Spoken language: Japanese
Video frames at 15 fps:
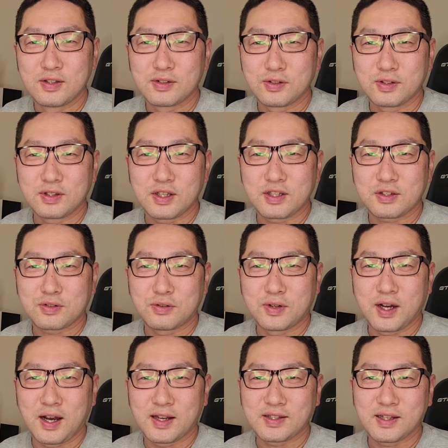そういった思
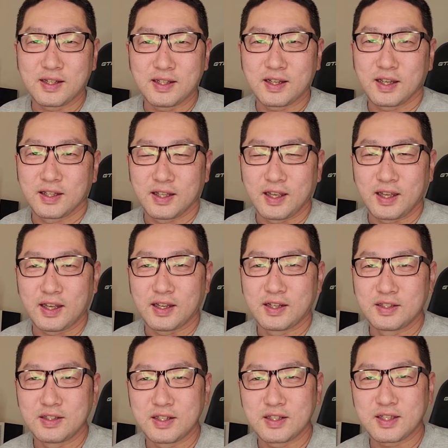考が浅いだけ
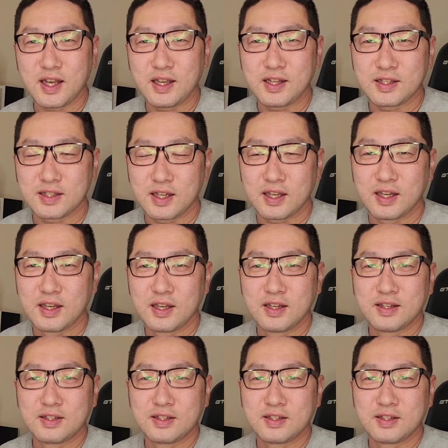で、実際ですね、